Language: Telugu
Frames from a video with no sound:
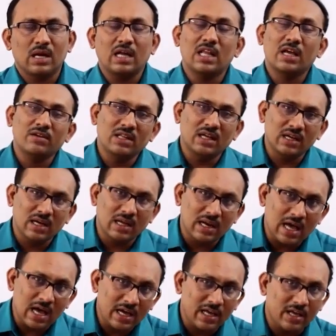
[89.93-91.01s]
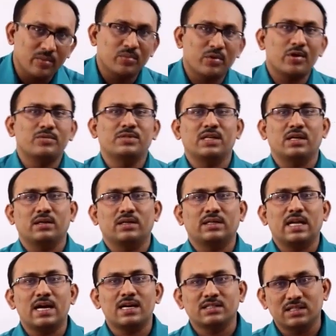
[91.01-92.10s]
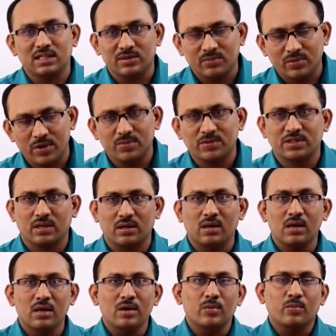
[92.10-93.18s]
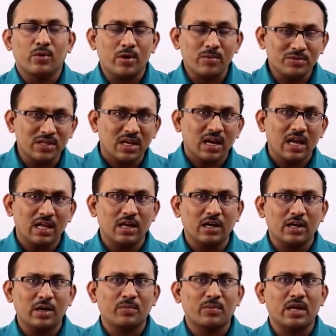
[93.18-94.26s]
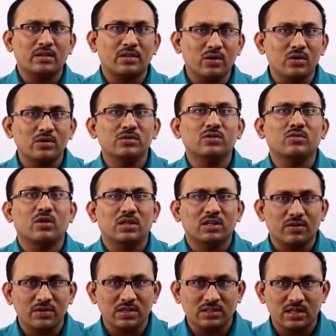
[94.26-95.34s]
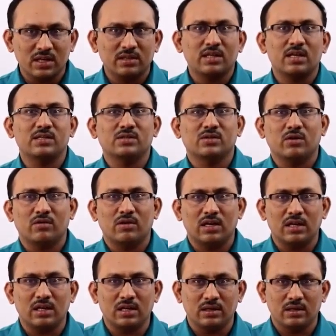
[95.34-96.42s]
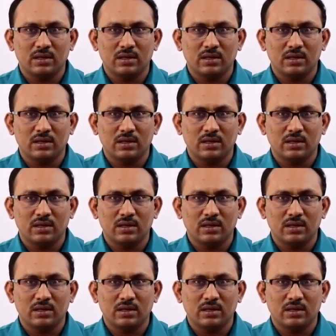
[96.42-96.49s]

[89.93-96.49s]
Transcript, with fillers: అదేవిధంగా లాయర్ ప్రొఫెషన్ డాక్టర్ ప్రొఫెషన్ ప్రొఫెషన్లు ఏంటంటే ప్రతిరోజు కొత్త విషయాలు తెలుసుకోవాలి